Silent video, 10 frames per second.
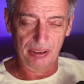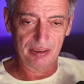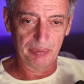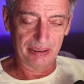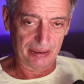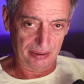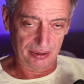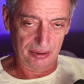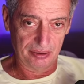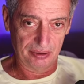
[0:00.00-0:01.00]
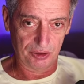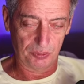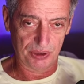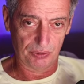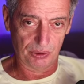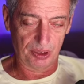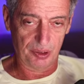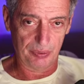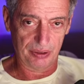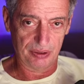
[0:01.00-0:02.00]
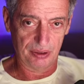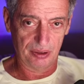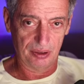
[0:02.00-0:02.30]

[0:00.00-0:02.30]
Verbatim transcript: лесбиянкой, чтобы чего-то добиться.